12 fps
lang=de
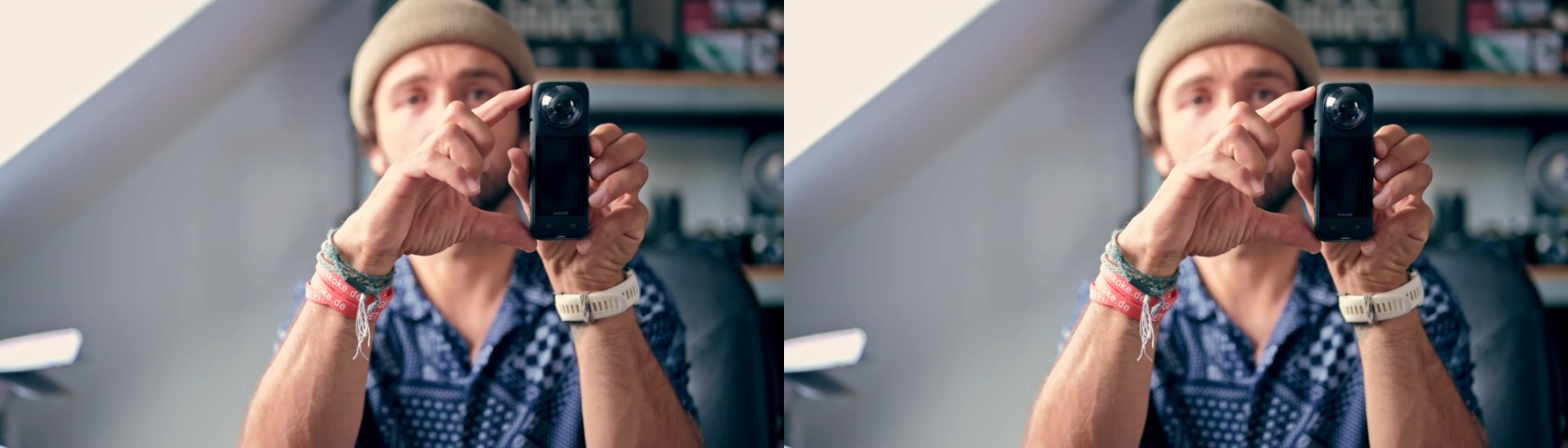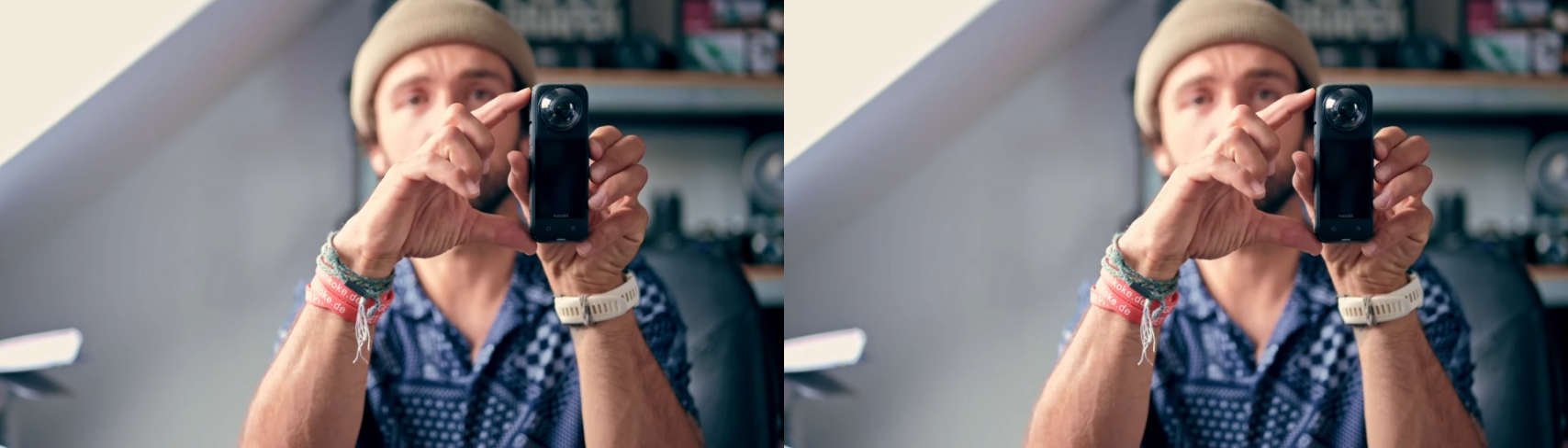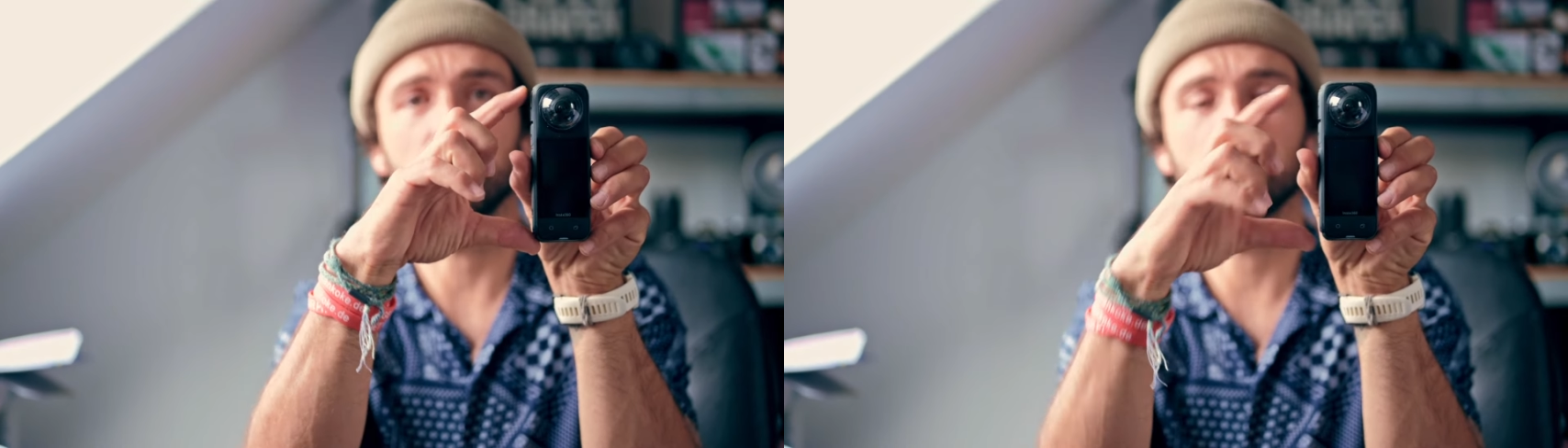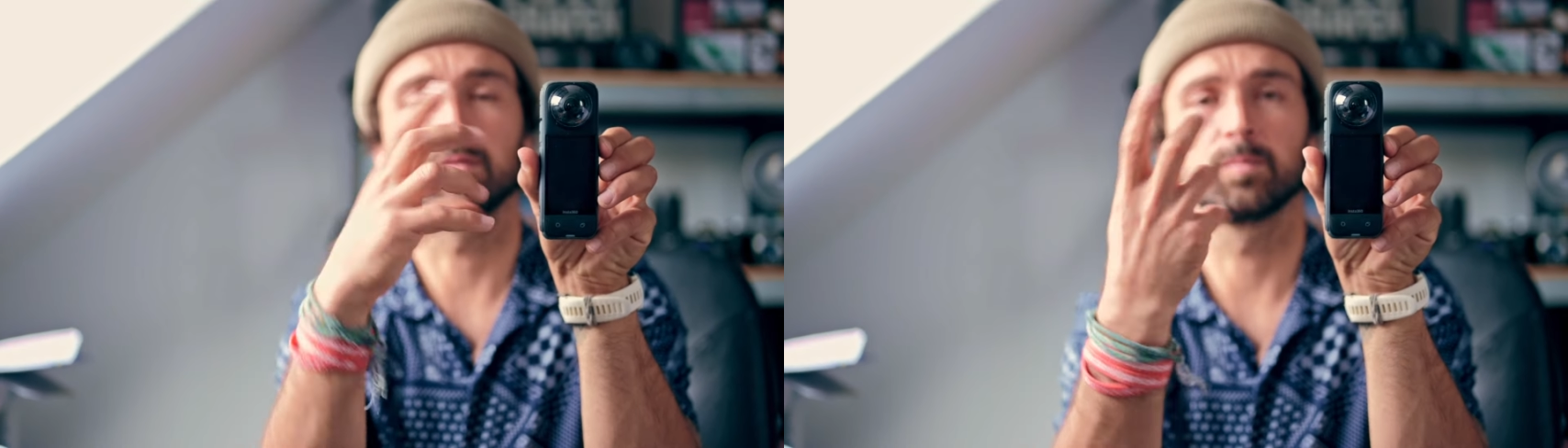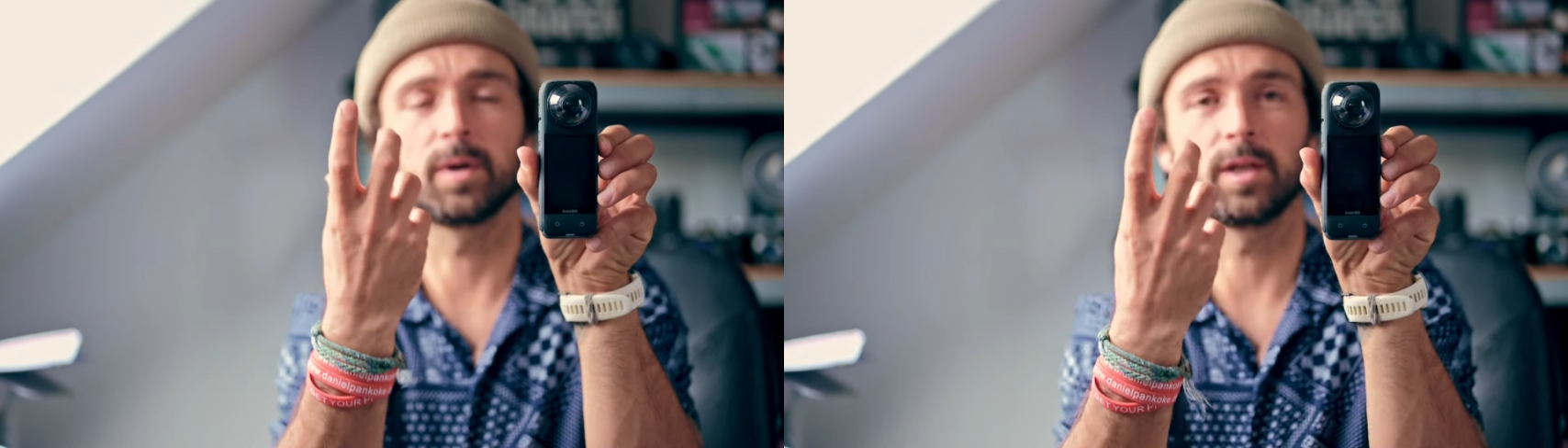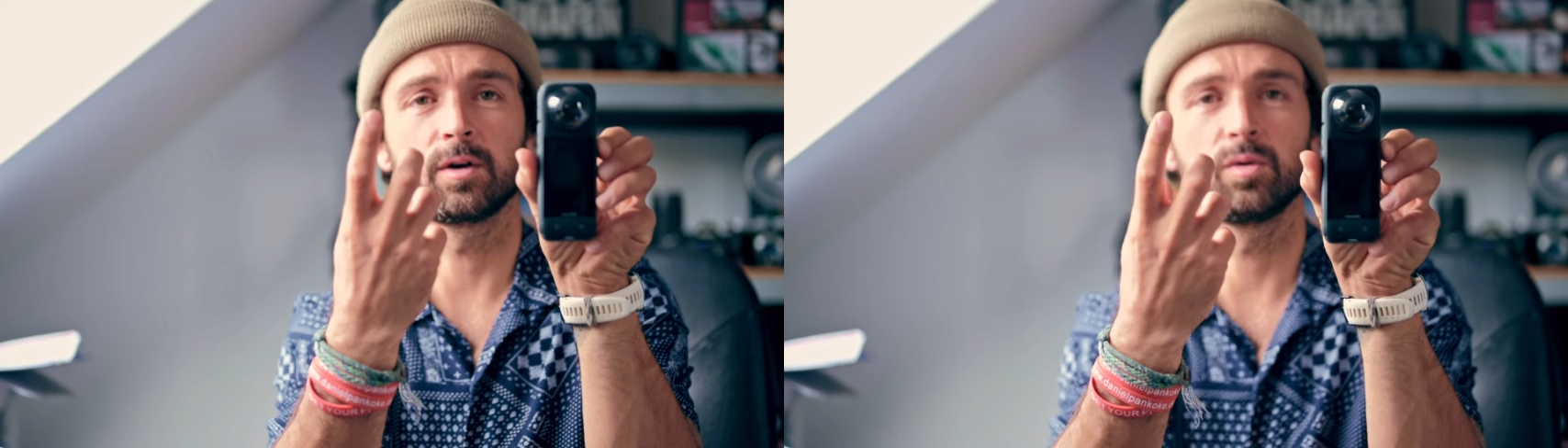Also
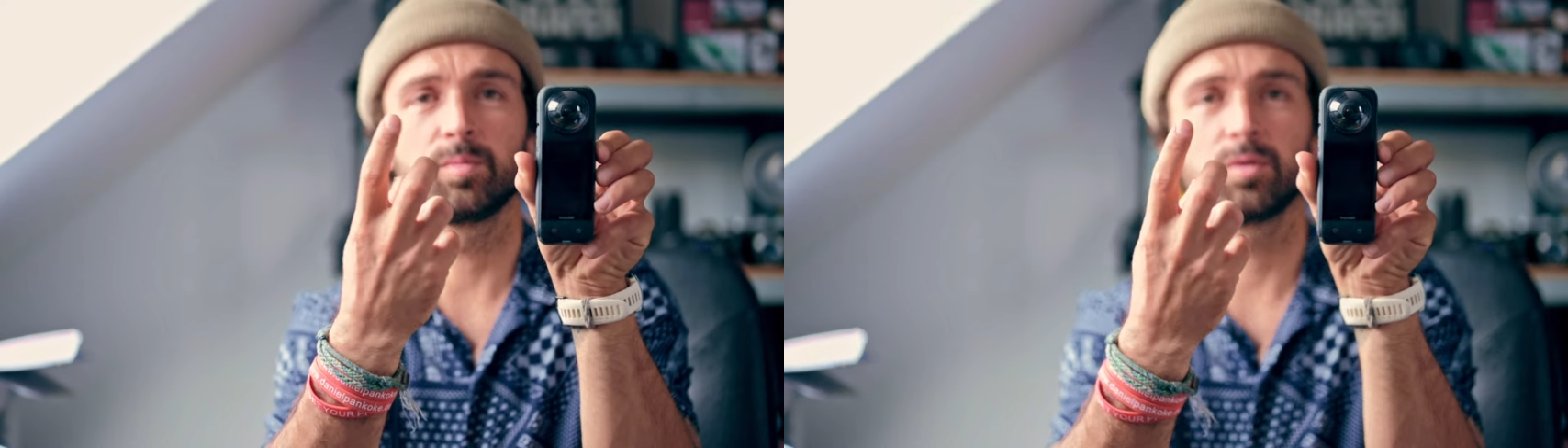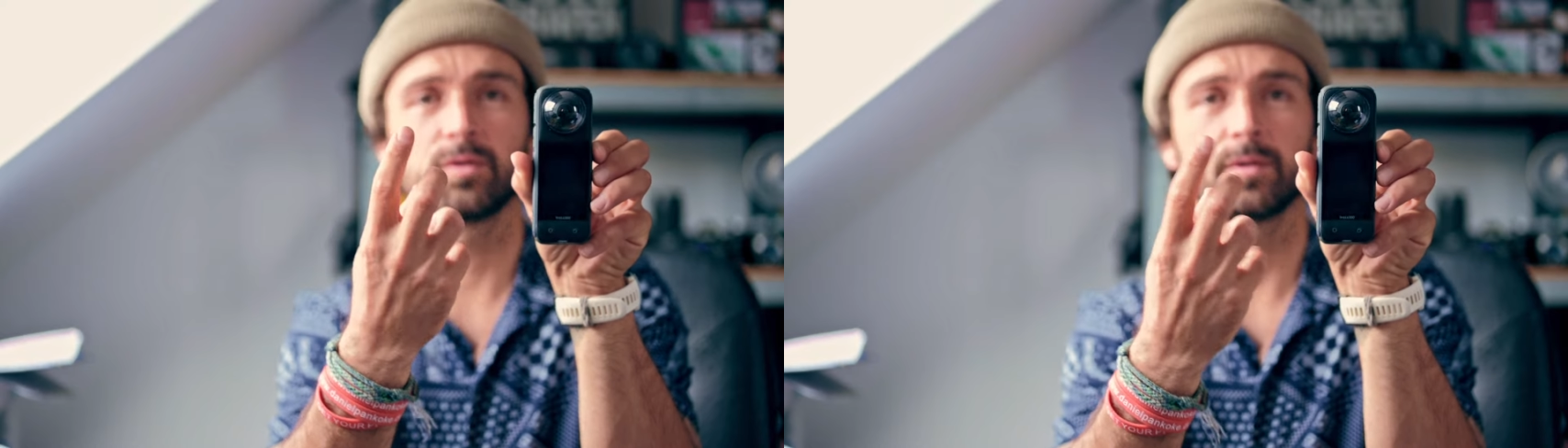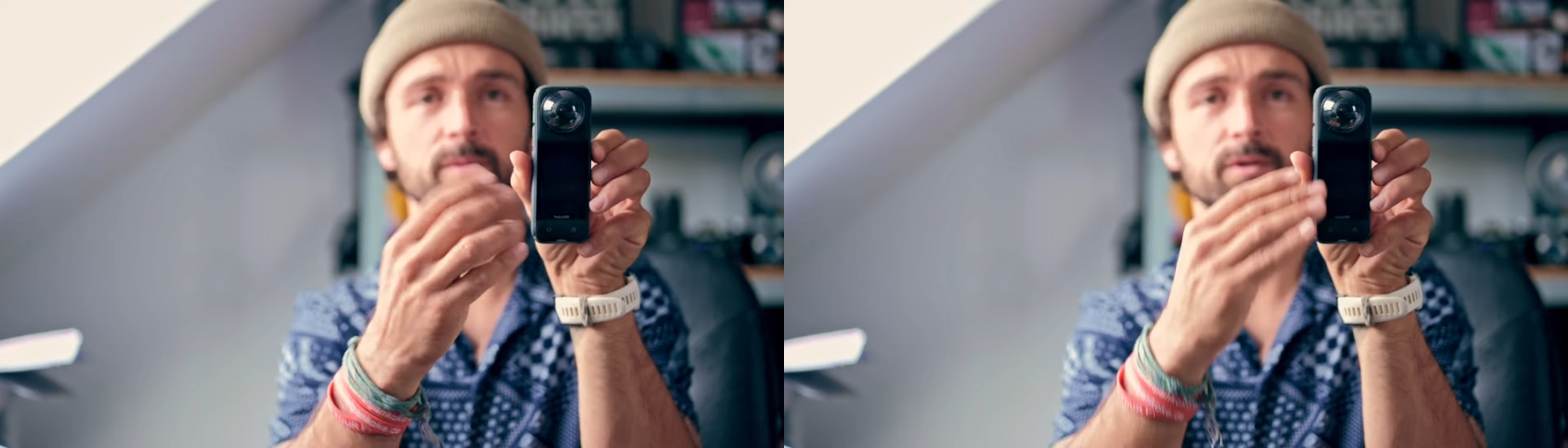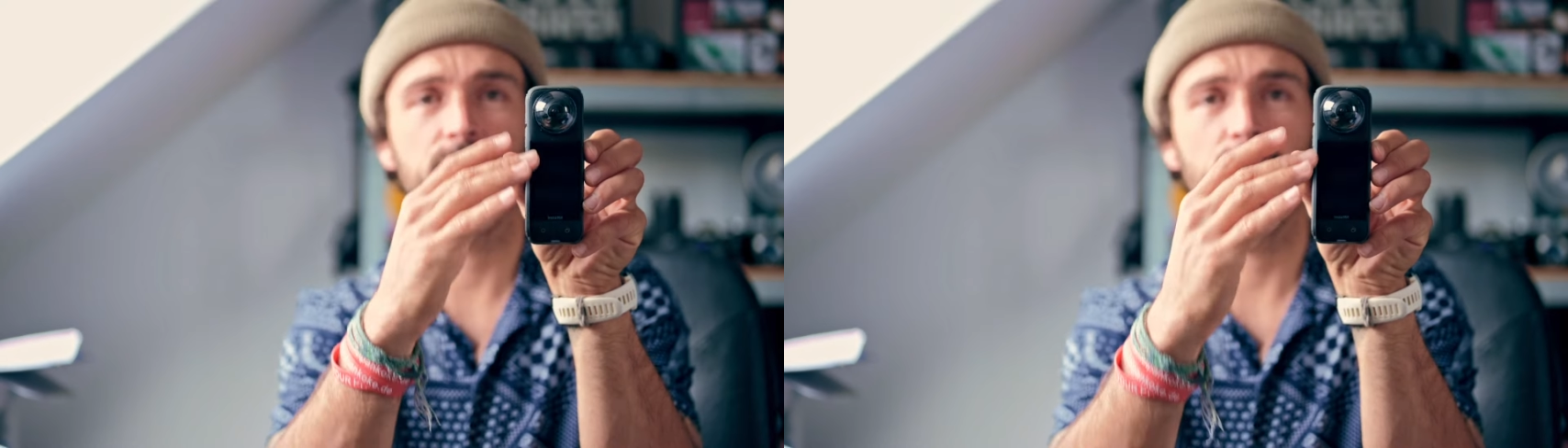bei der GoPro ist immer so,